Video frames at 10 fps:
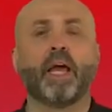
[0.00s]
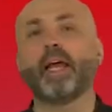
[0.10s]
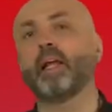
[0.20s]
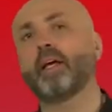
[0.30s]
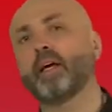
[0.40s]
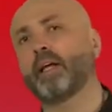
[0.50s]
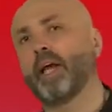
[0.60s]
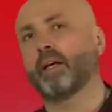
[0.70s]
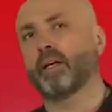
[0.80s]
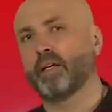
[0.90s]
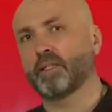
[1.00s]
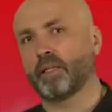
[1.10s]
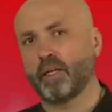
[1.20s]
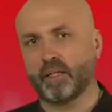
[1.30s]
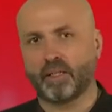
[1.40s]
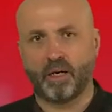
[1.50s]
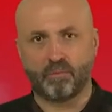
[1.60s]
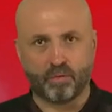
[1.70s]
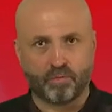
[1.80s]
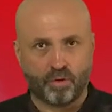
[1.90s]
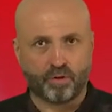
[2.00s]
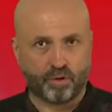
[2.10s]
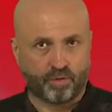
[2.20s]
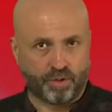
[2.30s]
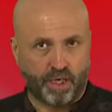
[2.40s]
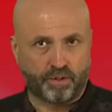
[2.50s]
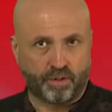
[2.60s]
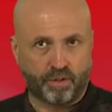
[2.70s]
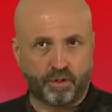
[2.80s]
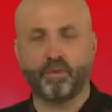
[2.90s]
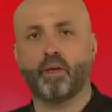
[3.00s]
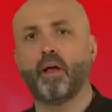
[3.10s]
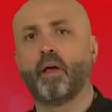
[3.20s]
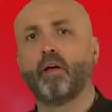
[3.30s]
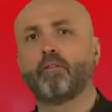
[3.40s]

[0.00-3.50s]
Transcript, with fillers: Илья Крейг из городка Бурбон, что в штате Кентукки,